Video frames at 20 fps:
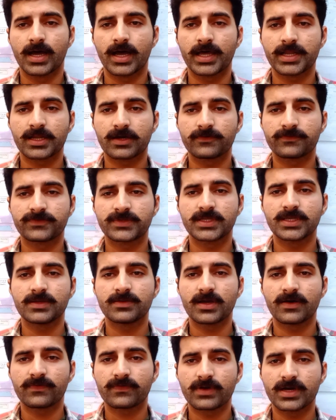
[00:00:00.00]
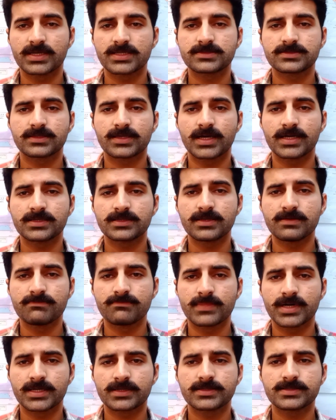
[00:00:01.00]
हर हफ्ते अफगानिस्तान के
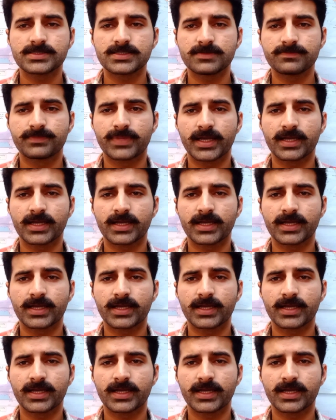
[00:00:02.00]
मरकज़ी